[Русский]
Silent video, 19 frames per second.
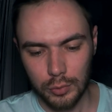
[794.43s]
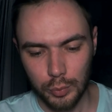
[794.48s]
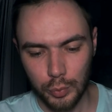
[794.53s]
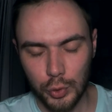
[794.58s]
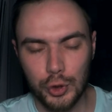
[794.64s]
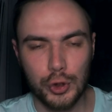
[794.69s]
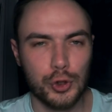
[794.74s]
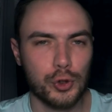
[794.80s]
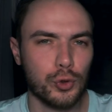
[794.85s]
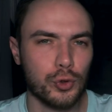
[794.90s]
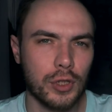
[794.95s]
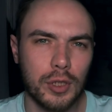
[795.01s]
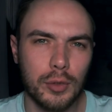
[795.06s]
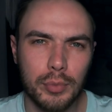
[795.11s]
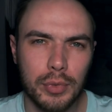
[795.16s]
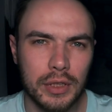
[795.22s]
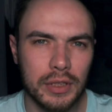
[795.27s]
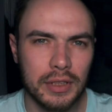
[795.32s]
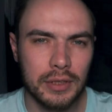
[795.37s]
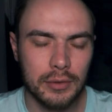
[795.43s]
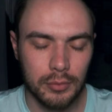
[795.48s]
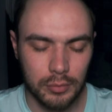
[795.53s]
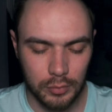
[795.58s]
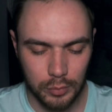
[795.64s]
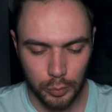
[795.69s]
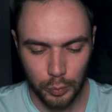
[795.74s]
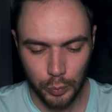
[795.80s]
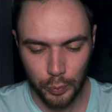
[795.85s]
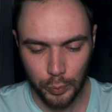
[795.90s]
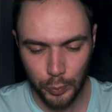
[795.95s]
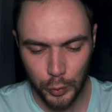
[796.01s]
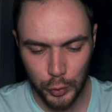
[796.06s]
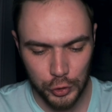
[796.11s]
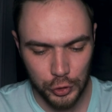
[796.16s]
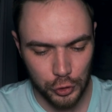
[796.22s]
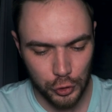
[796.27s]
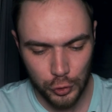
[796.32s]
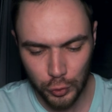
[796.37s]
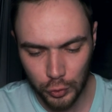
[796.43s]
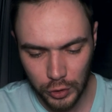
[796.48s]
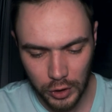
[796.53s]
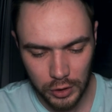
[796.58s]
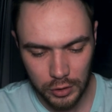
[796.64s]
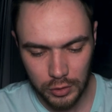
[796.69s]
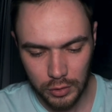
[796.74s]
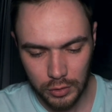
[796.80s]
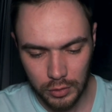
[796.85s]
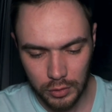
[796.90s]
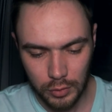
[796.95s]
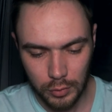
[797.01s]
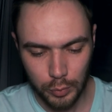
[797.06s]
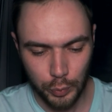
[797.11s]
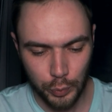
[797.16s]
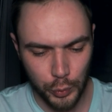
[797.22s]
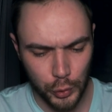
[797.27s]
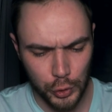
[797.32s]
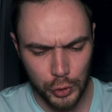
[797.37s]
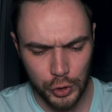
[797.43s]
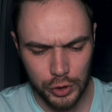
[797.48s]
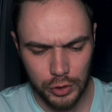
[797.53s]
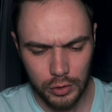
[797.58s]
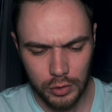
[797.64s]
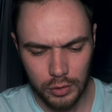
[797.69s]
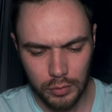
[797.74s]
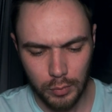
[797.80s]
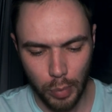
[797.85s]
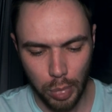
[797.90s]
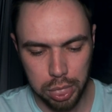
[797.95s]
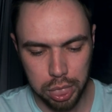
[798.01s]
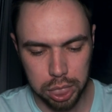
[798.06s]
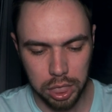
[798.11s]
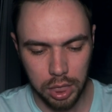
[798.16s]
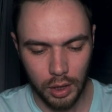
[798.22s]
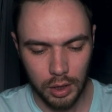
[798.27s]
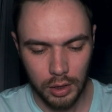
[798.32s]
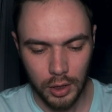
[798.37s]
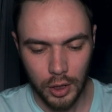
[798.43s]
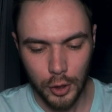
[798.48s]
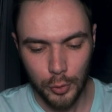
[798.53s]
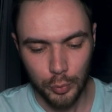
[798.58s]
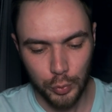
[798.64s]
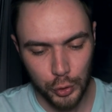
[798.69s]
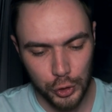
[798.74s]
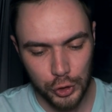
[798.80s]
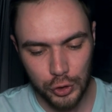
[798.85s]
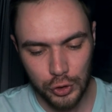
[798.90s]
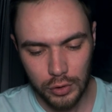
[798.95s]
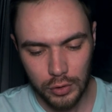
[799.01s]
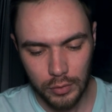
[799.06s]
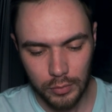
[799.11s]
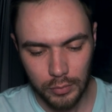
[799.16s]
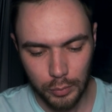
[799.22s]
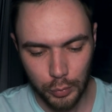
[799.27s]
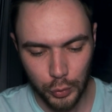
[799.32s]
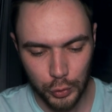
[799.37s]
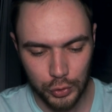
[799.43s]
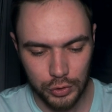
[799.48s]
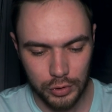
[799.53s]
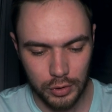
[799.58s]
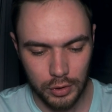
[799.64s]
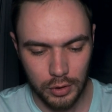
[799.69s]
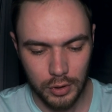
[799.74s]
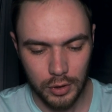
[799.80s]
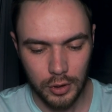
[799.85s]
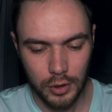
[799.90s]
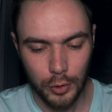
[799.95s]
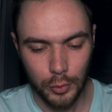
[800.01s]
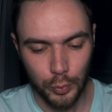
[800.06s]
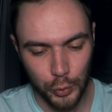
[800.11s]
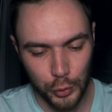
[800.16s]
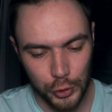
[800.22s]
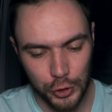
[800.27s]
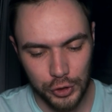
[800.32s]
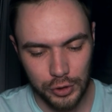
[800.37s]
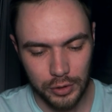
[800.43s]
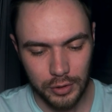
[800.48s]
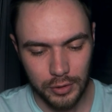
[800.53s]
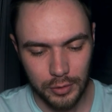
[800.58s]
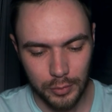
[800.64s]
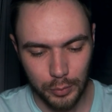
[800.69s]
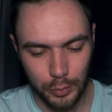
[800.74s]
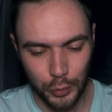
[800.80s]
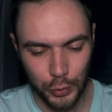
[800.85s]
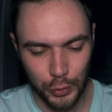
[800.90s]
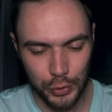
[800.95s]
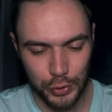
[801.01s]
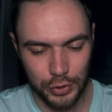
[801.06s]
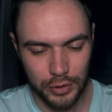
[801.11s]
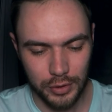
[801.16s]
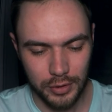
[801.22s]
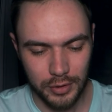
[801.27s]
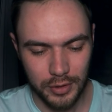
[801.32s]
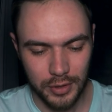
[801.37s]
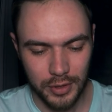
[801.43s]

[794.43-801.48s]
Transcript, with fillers: пусть шутки были, пусть шутки, пусть, пусть, пусть, пусть, пусть.